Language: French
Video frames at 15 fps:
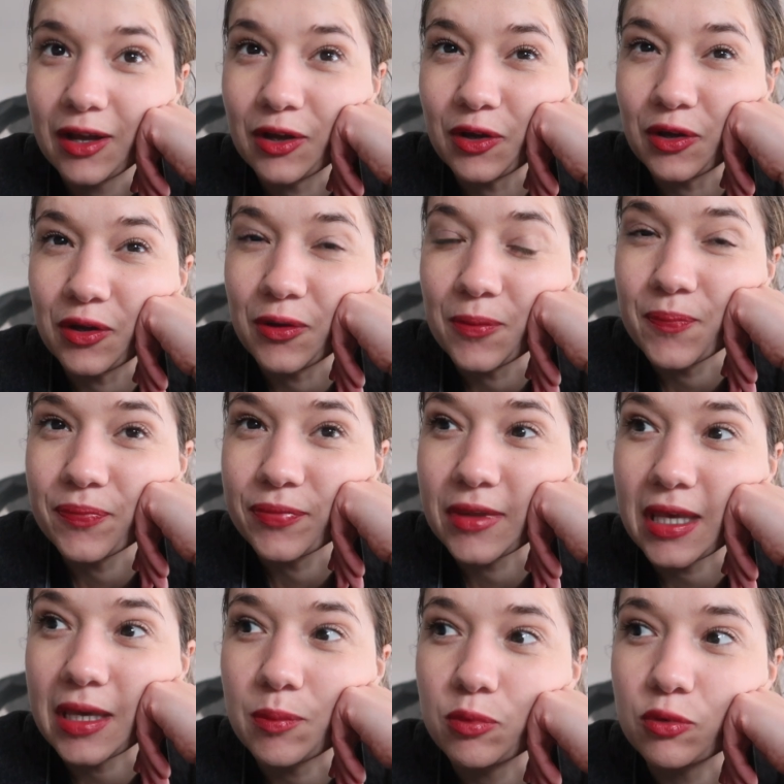Euh,
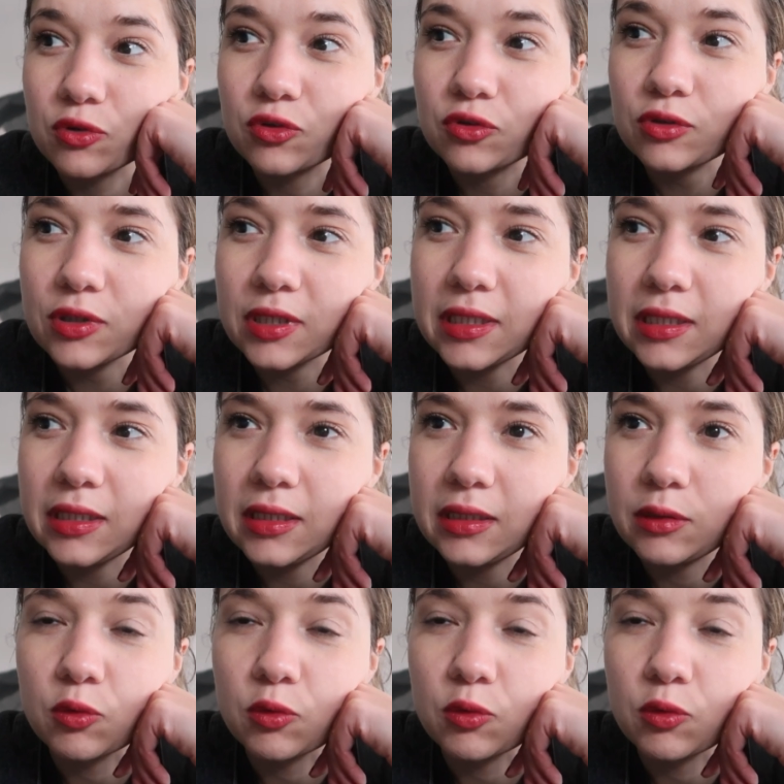et pour ceux qui